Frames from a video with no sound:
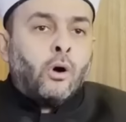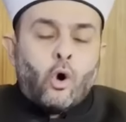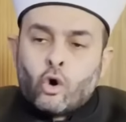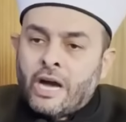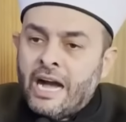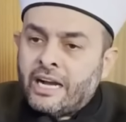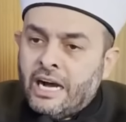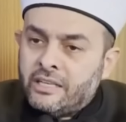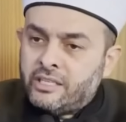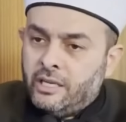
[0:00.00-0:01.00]
Orhan
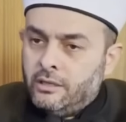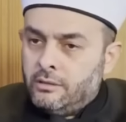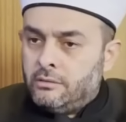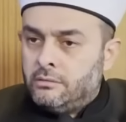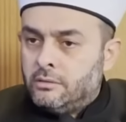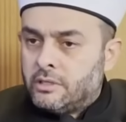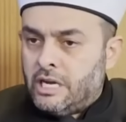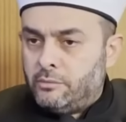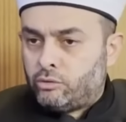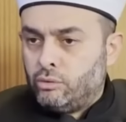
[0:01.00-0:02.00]
Gazi
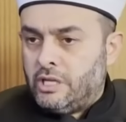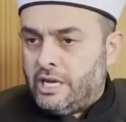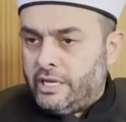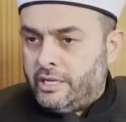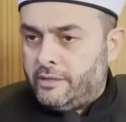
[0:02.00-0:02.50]
rahmetullahi aleyh